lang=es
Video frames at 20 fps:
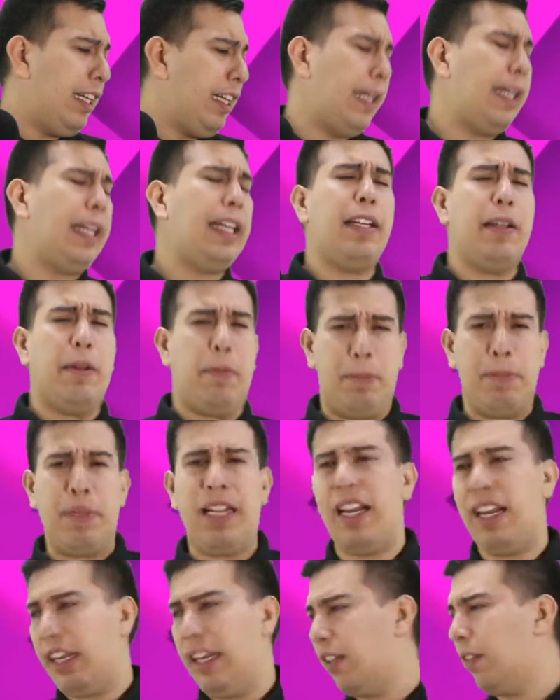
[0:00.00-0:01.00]
y
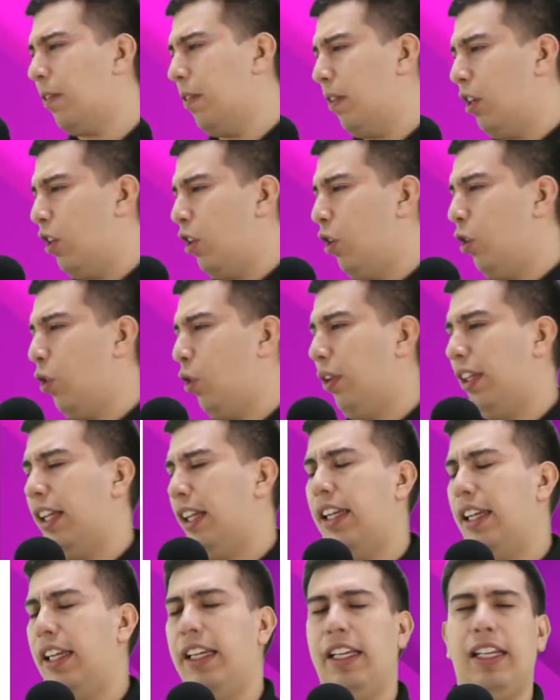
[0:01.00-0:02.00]
vieran lo
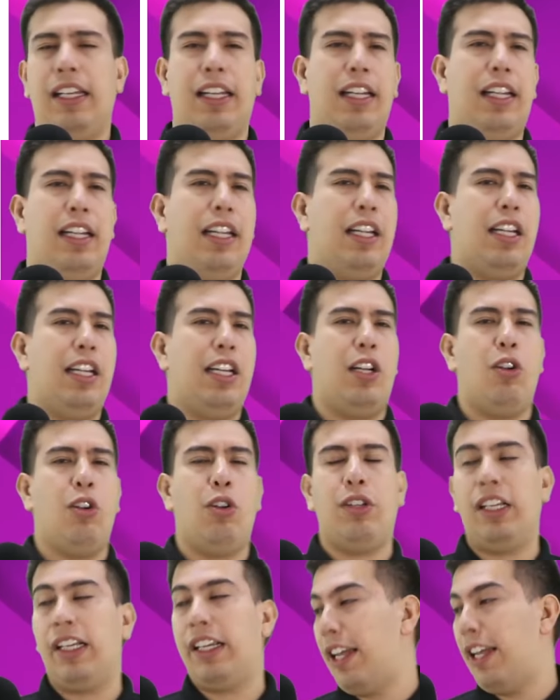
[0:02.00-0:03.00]
de lo
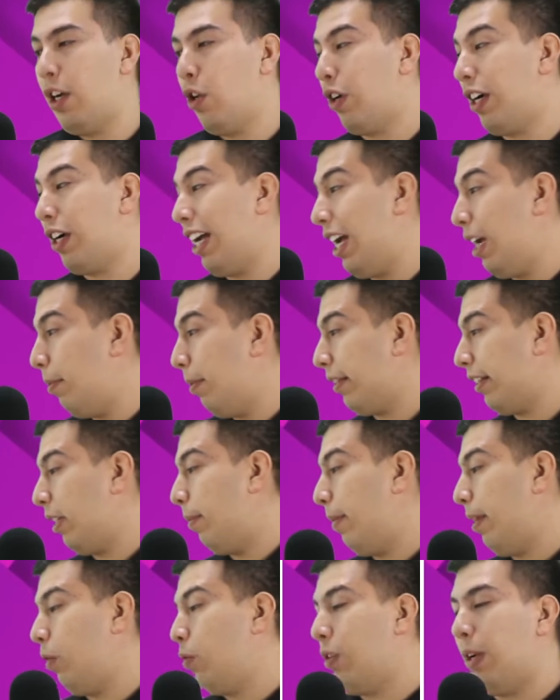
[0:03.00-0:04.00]
de griego cada vez que
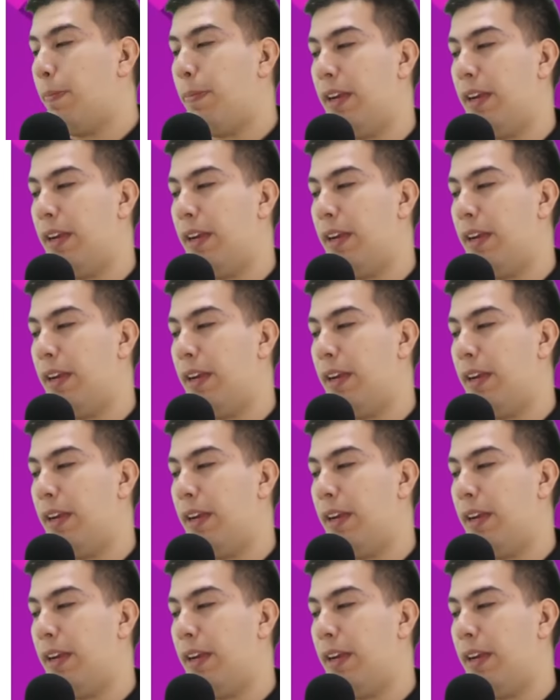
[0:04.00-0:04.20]
viera una